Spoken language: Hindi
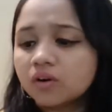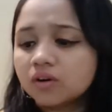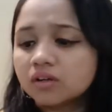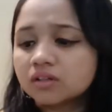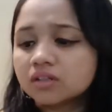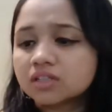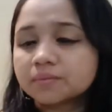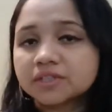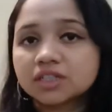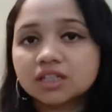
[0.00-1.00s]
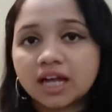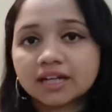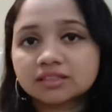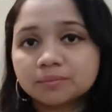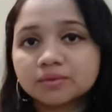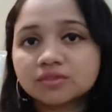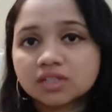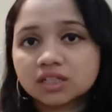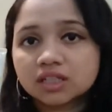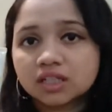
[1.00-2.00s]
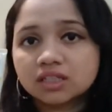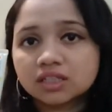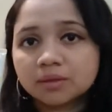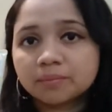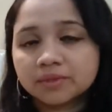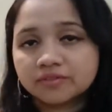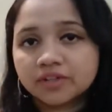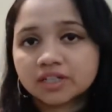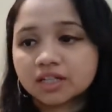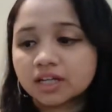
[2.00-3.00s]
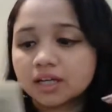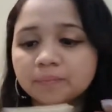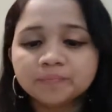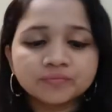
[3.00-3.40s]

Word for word: और स्पेशली एक्ने प्रोन स्किन के लिए ये परफेक्ट है